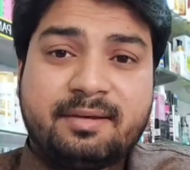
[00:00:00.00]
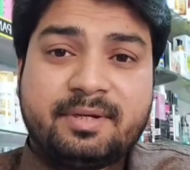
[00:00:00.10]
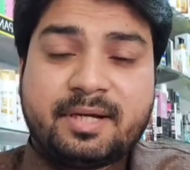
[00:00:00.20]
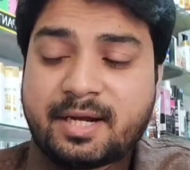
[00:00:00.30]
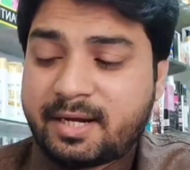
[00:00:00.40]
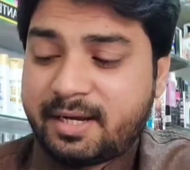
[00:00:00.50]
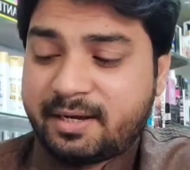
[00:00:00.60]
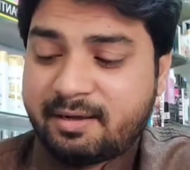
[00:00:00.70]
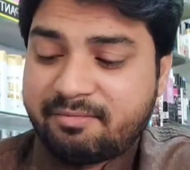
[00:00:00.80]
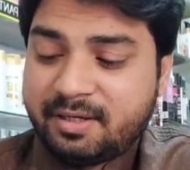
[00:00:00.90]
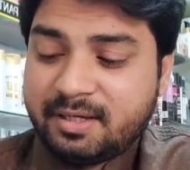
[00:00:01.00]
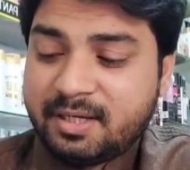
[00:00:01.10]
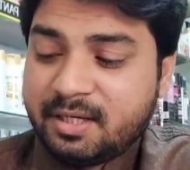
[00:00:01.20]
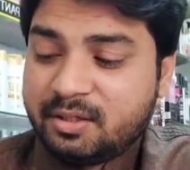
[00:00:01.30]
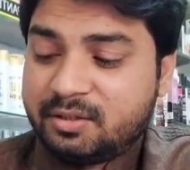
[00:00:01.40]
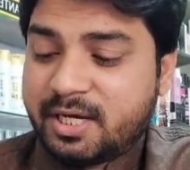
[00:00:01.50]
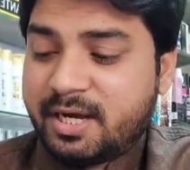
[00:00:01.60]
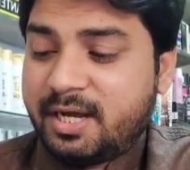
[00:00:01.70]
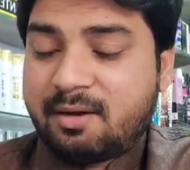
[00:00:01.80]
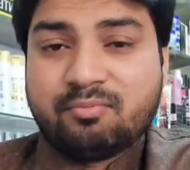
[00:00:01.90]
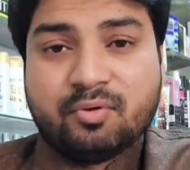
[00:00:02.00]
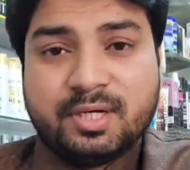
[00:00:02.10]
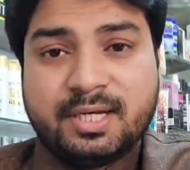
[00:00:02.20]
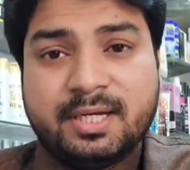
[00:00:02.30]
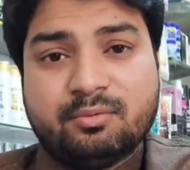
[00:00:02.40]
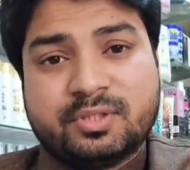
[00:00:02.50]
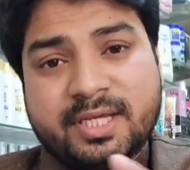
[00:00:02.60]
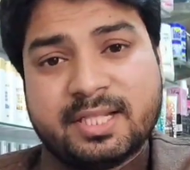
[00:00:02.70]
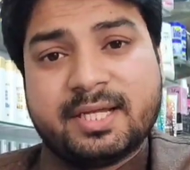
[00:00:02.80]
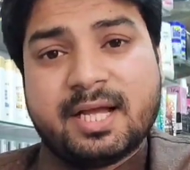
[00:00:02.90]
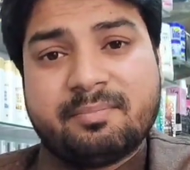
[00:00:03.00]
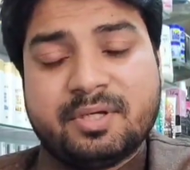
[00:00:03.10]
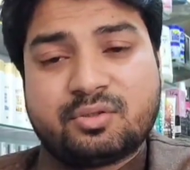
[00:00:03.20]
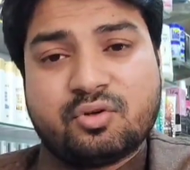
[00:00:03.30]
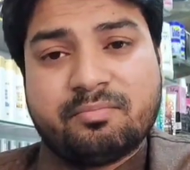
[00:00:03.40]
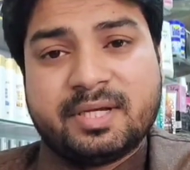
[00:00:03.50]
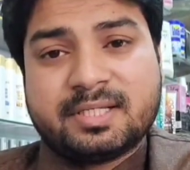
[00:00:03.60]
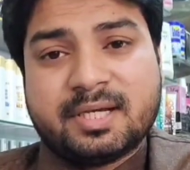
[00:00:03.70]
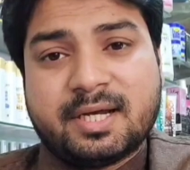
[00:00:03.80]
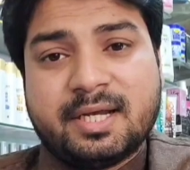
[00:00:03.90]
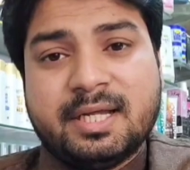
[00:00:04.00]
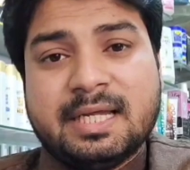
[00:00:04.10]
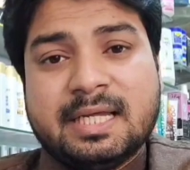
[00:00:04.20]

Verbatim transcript: सेल भी कर रहे हैं काफ़ी चाहे आप वो ले लें उसके अंदर आप इसको मिक्स कर लें